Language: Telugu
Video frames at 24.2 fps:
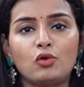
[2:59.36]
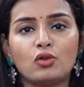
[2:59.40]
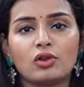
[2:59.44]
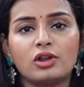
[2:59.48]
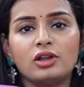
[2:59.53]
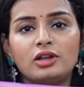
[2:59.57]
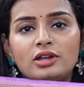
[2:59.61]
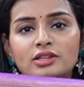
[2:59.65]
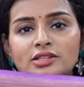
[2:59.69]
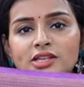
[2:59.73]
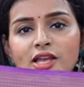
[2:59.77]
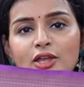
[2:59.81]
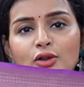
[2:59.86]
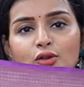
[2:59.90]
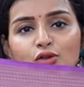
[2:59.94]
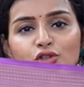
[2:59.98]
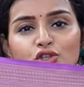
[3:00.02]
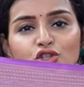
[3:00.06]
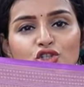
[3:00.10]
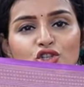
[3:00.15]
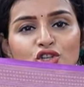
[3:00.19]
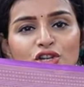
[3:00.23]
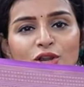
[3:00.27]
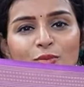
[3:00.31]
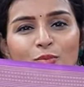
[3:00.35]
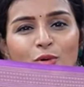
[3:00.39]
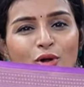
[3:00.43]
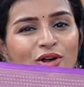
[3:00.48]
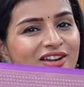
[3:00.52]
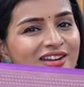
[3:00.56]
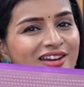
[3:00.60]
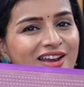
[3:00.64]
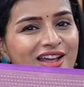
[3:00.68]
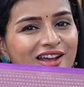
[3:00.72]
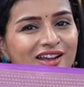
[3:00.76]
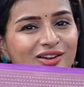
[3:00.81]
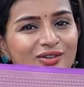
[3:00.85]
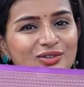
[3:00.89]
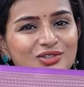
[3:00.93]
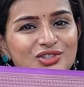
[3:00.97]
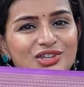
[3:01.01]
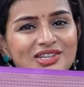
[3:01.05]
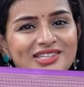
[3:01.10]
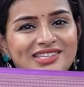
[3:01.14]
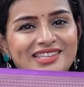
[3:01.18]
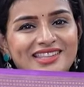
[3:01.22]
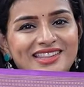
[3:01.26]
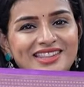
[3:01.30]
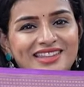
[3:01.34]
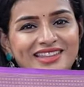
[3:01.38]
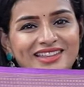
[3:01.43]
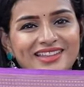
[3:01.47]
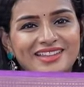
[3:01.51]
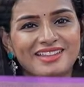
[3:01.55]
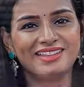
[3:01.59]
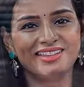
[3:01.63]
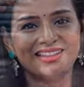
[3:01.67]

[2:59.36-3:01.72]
ఫ్లోరల్ డిజైన్ వచ్చి చిన్న బార్డర్ లాగా వచ్చేసింది